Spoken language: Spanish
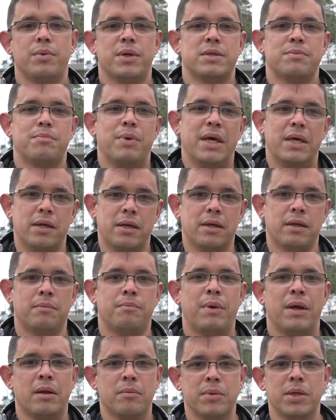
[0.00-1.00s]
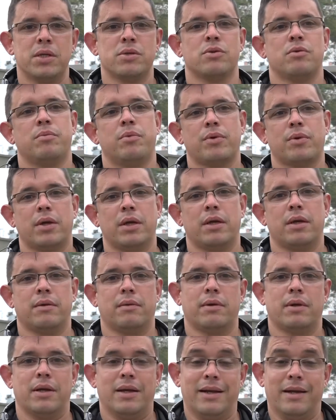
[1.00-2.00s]
pues pedí permiso
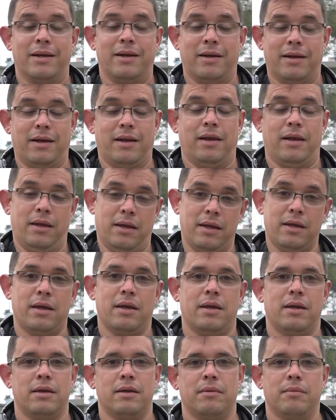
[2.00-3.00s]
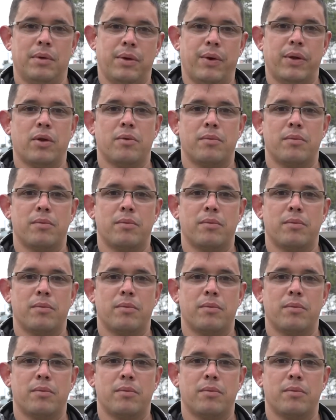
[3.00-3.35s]
porque creí que me iba a